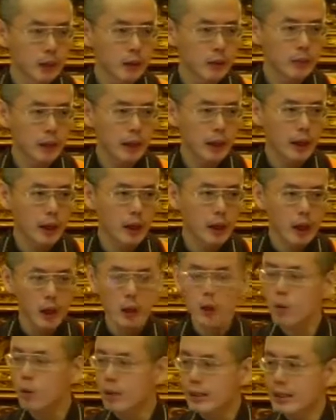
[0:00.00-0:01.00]
对不对？
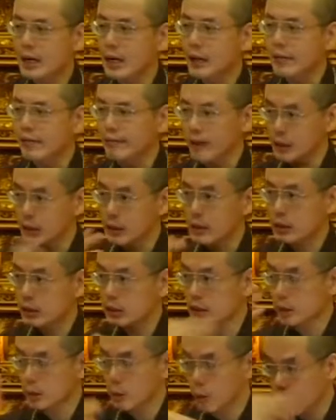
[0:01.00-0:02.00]
因为我家里发生
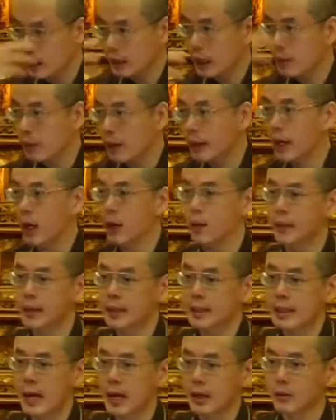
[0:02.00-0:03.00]
事情了，我要赶快赶
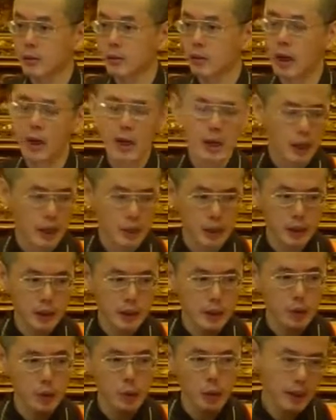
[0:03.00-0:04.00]
回家去。可是
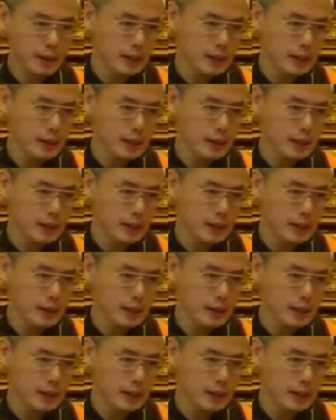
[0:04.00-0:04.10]
呢，突